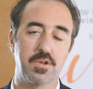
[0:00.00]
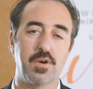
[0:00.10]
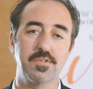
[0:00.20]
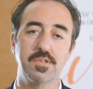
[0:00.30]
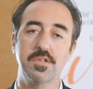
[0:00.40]

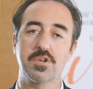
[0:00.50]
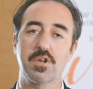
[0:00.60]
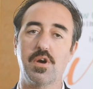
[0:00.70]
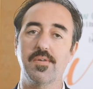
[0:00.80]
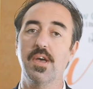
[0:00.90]

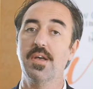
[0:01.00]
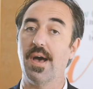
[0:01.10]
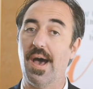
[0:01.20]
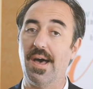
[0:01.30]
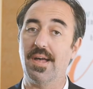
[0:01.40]
COVID
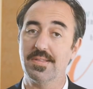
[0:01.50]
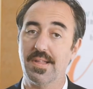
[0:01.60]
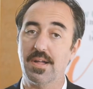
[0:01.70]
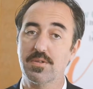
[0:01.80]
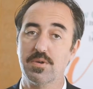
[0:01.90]
ha
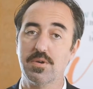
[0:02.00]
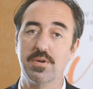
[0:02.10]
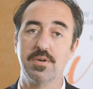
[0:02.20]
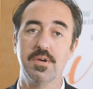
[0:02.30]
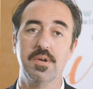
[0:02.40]
dato